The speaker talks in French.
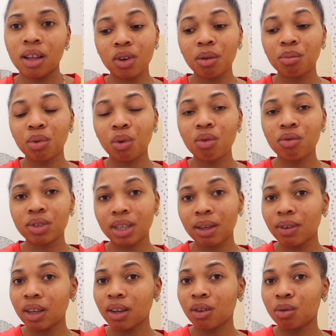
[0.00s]
un bureau vous
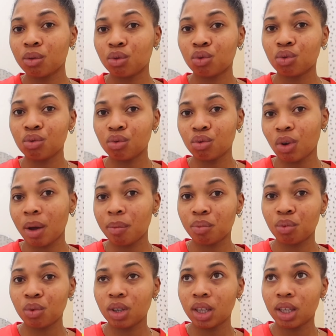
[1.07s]
savez que tu
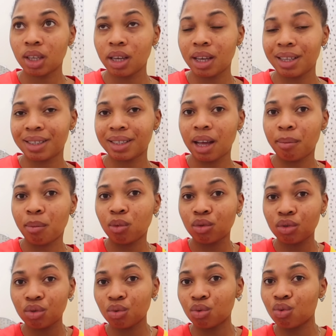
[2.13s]
appuies et ça
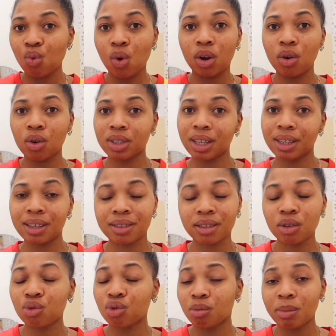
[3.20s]
monte ou alors ça
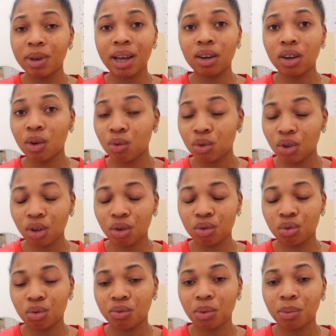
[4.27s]
descend tu mets à la hauteur que
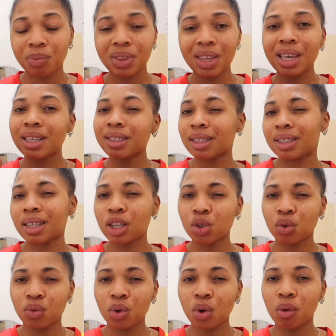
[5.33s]
tu veux. C'est ça que je
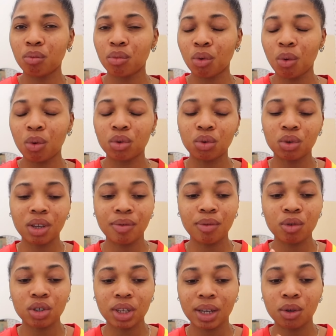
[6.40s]
veux comme bureau, donc il faut
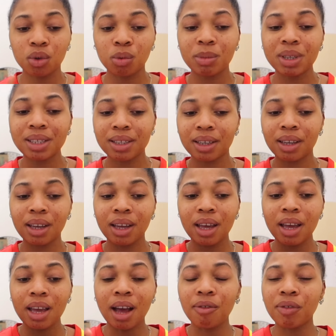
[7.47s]
que j'économise.
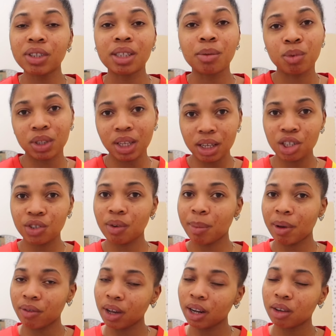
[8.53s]
En fait c'est pour ça que je vais
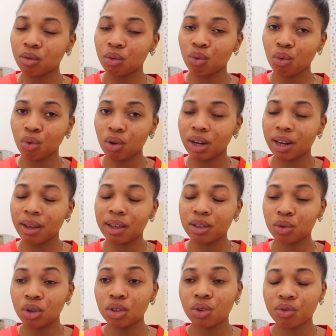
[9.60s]
pas faire les, les
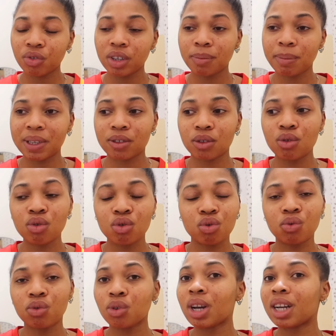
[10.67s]
soldes en fait, parce que je
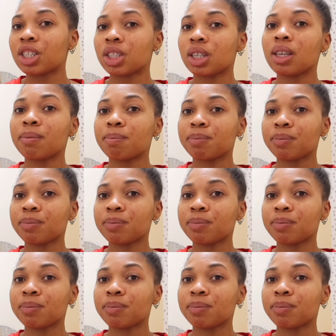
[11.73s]
veux acheter